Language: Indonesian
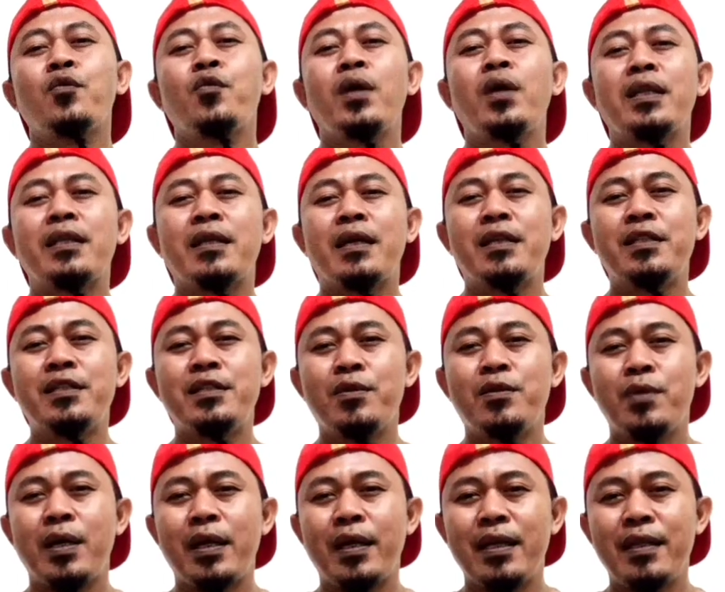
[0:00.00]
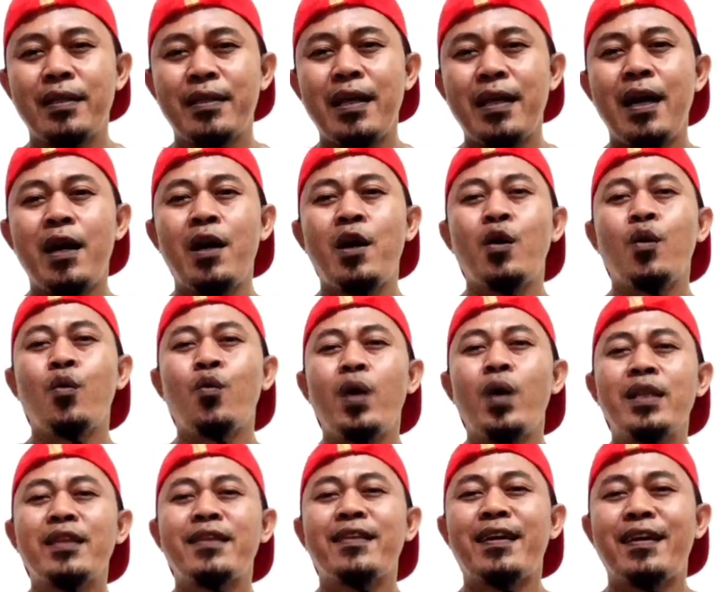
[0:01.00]
kuatkan jiwa kita
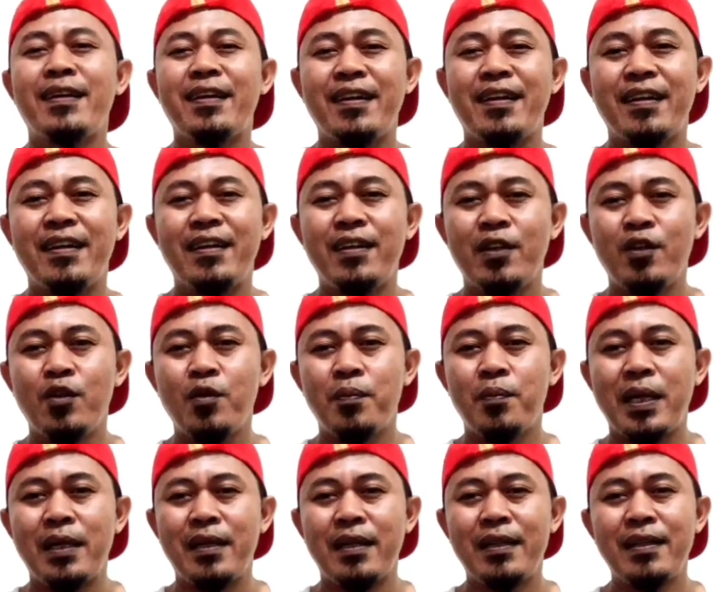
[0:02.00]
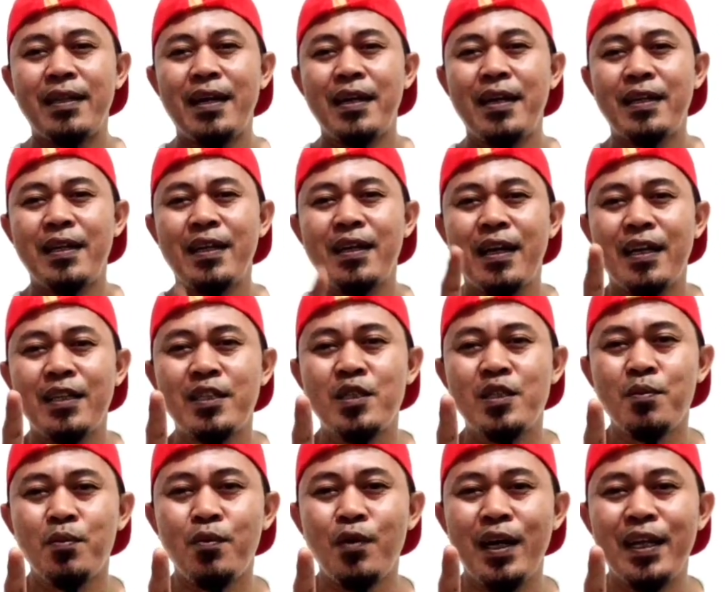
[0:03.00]
kuatkan kehidupan kita dengan
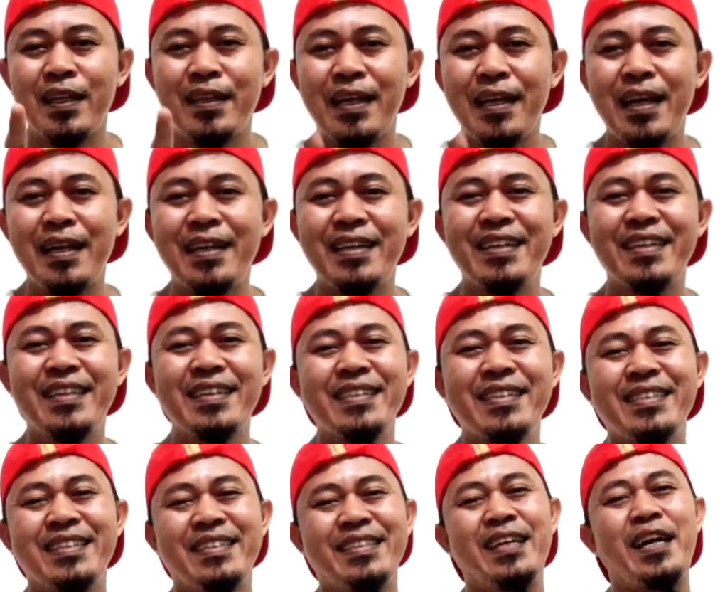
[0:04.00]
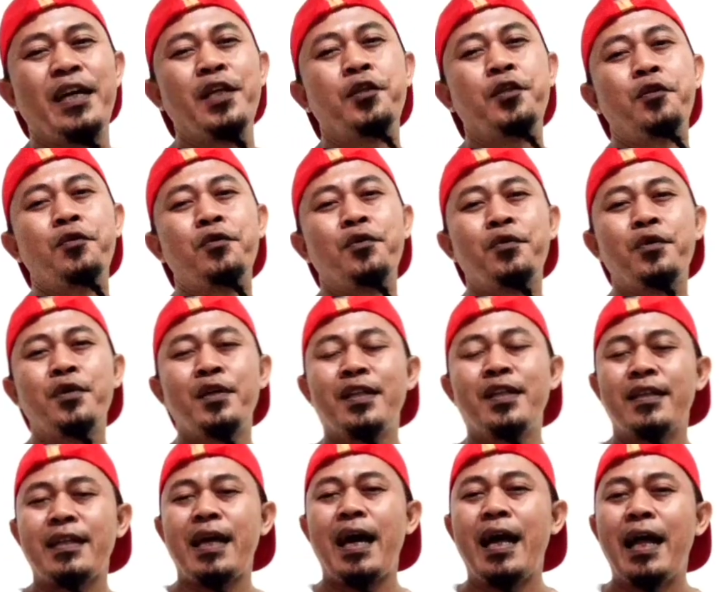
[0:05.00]
sebuah tali yaitu
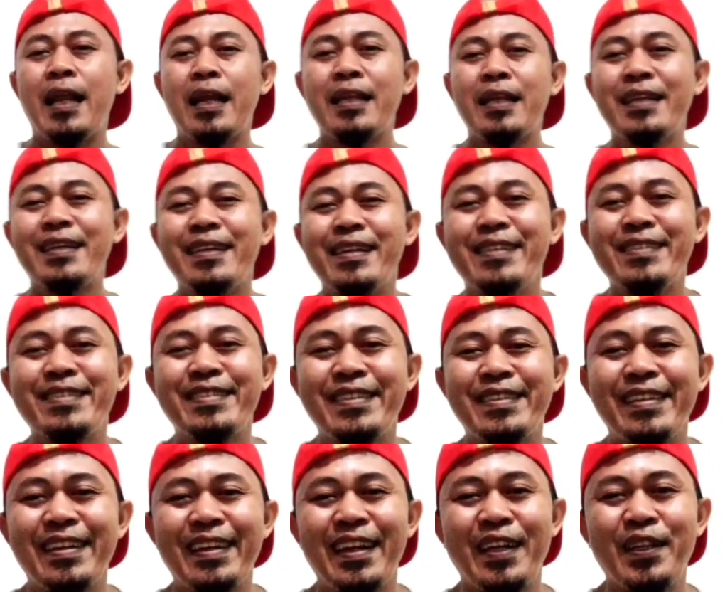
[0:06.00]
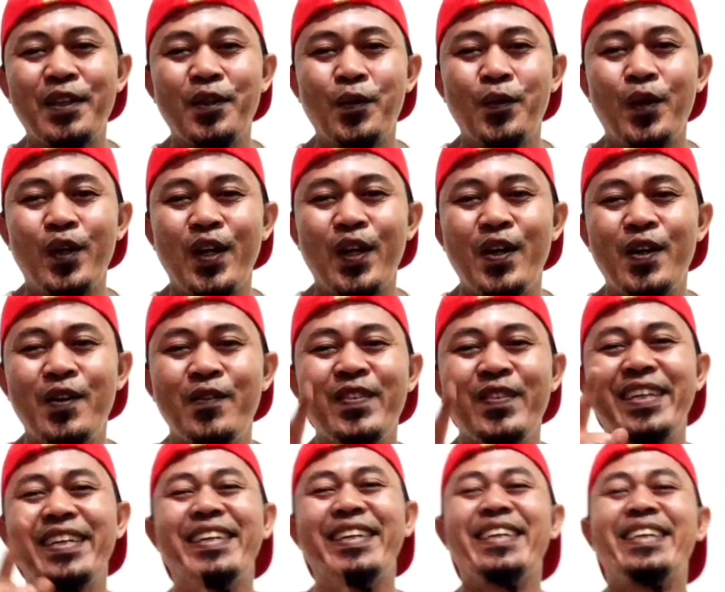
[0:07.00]
tali
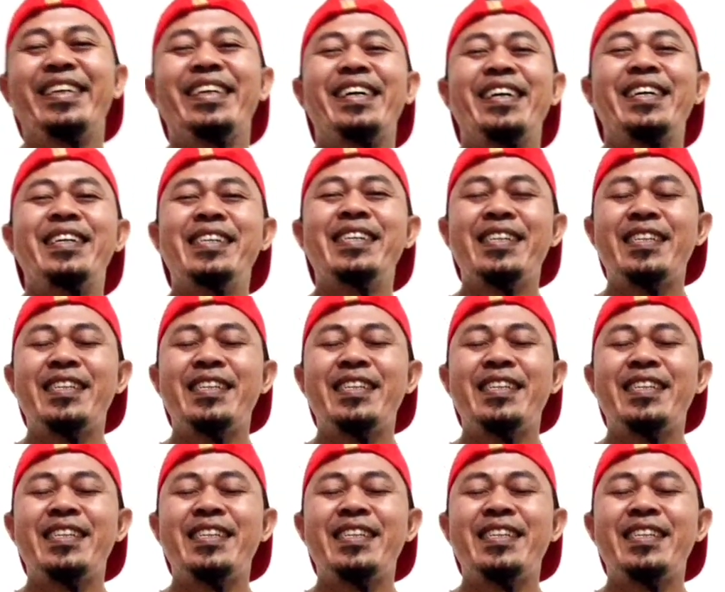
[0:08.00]
silaturahmi ya